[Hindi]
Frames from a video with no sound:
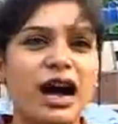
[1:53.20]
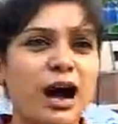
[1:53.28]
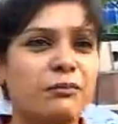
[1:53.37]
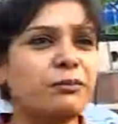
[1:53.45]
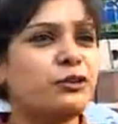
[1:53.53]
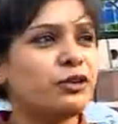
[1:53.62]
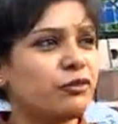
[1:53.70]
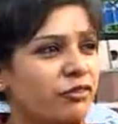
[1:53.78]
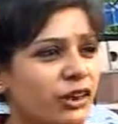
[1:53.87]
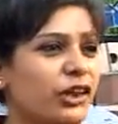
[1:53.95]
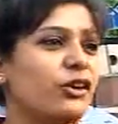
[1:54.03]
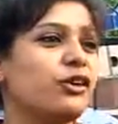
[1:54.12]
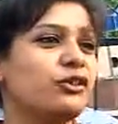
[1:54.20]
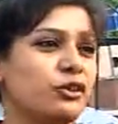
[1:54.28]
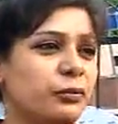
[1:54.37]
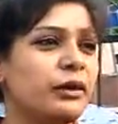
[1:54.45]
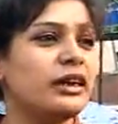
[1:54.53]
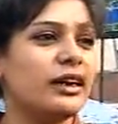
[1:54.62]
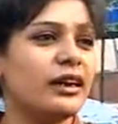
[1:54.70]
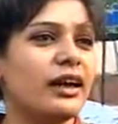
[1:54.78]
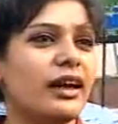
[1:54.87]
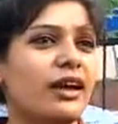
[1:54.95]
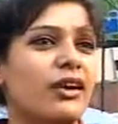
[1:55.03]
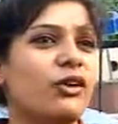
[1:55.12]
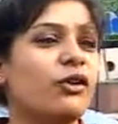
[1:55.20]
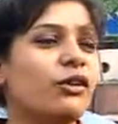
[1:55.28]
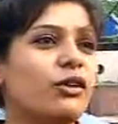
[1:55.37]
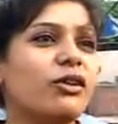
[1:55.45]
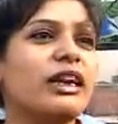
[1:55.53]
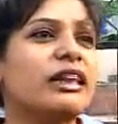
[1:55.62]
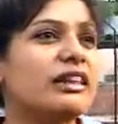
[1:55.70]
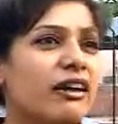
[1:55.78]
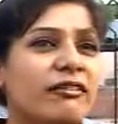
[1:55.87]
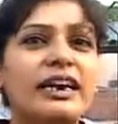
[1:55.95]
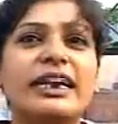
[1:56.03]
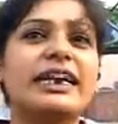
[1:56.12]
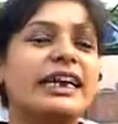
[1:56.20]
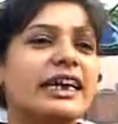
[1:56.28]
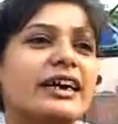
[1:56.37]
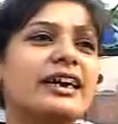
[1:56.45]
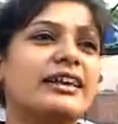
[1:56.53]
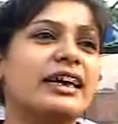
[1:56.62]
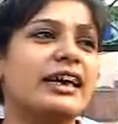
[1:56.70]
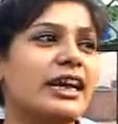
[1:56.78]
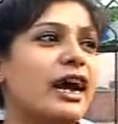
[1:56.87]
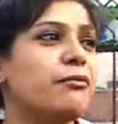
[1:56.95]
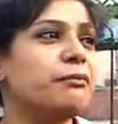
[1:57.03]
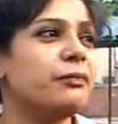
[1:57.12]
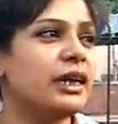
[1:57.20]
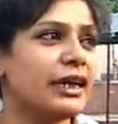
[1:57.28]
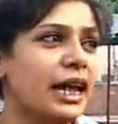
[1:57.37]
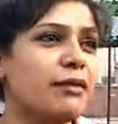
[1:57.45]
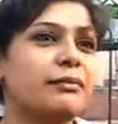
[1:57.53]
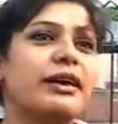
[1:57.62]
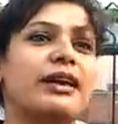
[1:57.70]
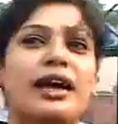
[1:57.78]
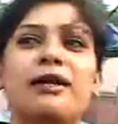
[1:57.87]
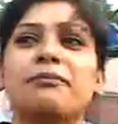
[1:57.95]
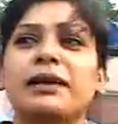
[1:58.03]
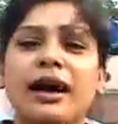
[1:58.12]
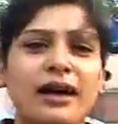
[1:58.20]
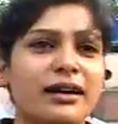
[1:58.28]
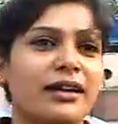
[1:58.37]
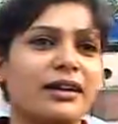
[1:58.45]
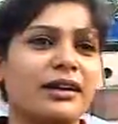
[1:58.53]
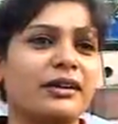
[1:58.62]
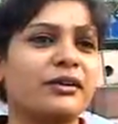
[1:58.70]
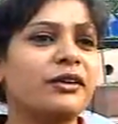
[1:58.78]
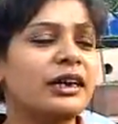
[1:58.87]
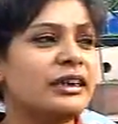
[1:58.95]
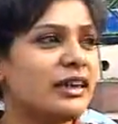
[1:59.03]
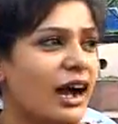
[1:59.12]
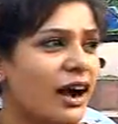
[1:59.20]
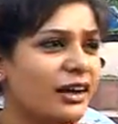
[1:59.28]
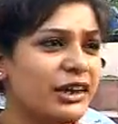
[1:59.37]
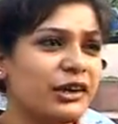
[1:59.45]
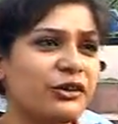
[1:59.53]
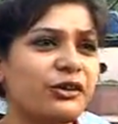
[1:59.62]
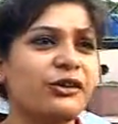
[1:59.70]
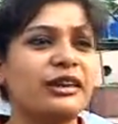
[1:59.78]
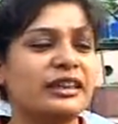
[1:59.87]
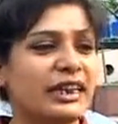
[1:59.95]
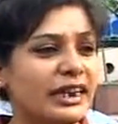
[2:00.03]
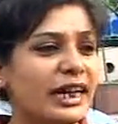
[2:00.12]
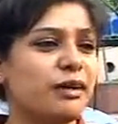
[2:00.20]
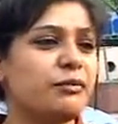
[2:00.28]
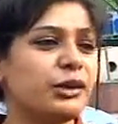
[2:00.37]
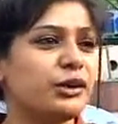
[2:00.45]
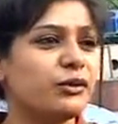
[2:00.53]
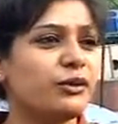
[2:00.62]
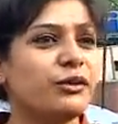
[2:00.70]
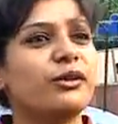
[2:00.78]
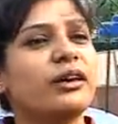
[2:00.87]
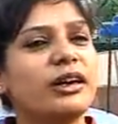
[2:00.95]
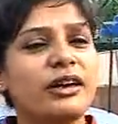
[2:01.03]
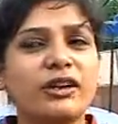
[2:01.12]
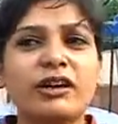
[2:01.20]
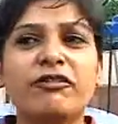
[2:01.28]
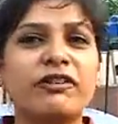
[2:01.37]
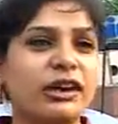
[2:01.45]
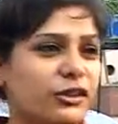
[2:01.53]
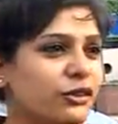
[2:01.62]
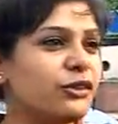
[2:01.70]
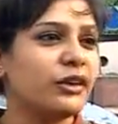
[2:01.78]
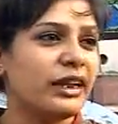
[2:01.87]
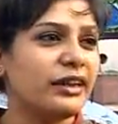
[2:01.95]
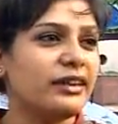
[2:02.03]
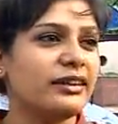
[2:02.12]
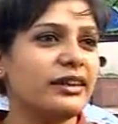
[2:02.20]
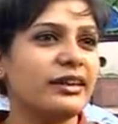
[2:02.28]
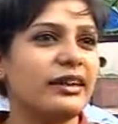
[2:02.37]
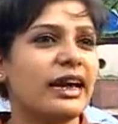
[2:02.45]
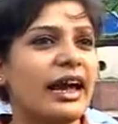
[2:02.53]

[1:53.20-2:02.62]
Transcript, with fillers: आप फ्री हो जो भी कर रहे हैं लोग इतना वरी नहीं करते हैं कि आपने क्या पहना है आप क्या कर रहे हो यहाँ क्यों हो इतने टाइम क्यों हो यू आर फ्री टू डू एनी थिंग